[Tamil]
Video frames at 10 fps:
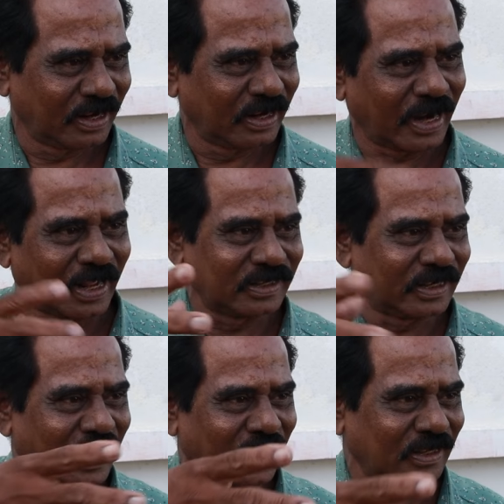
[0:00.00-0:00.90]
என்னடா இது
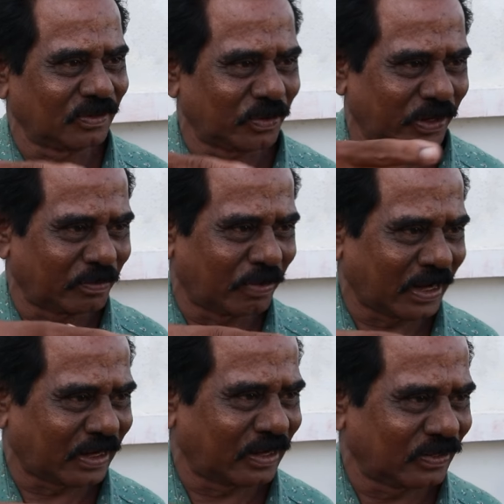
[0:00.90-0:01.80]
என்னடா இது ஒரே
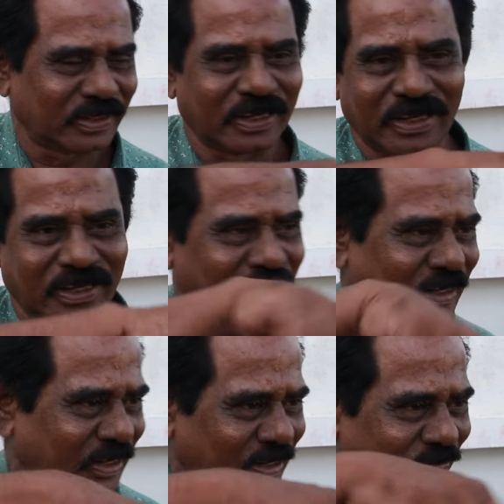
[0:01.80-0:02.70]
பிளாக்ல வந்து
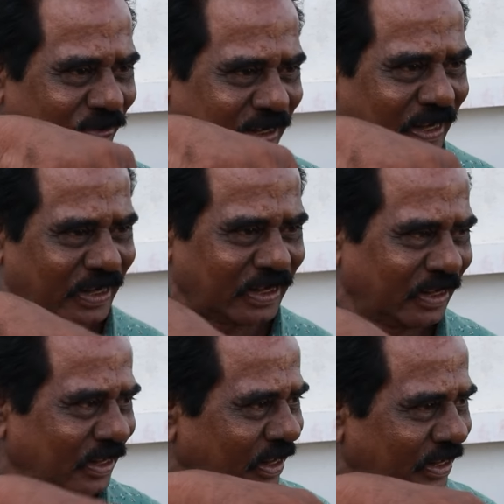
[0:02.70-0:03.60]
வீட்டில்
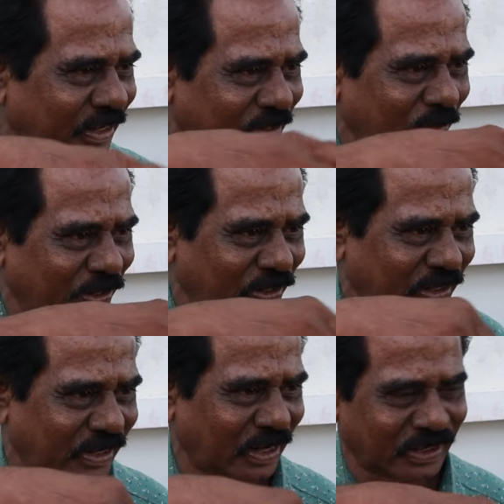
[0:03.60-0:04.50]
ரெண்டு பேர்
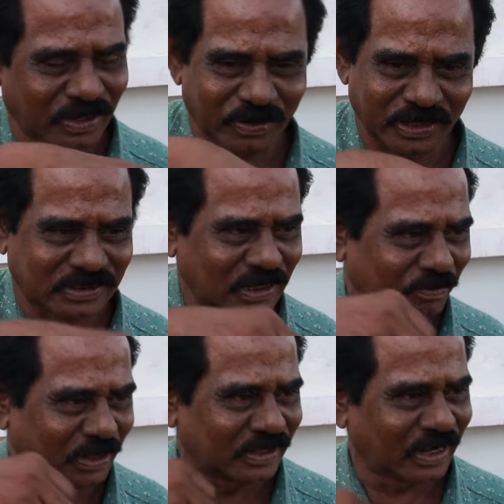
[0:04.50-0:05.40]
இருக்காங்க ஒரே
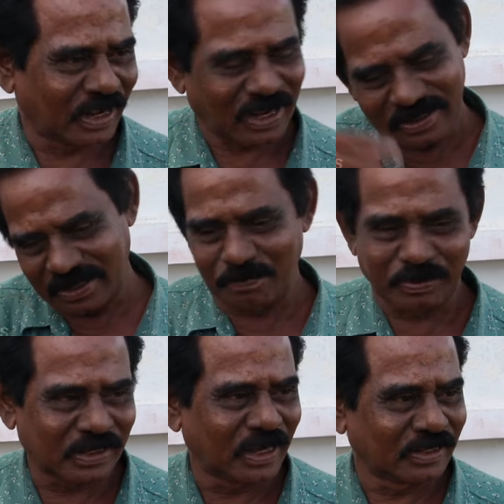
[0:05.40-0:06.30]
சேம் அதெல்லாம்
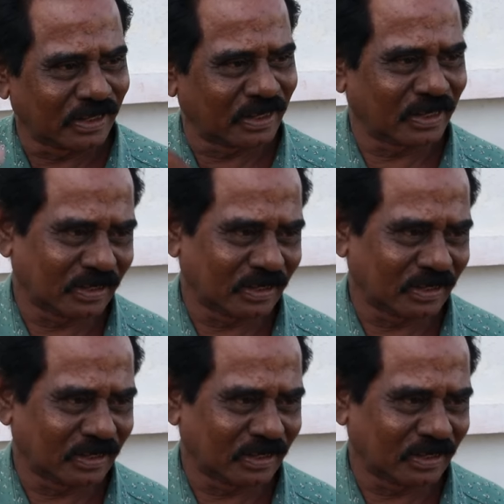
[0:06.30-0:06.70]
அதுக்கப்புறம் தான் அந்த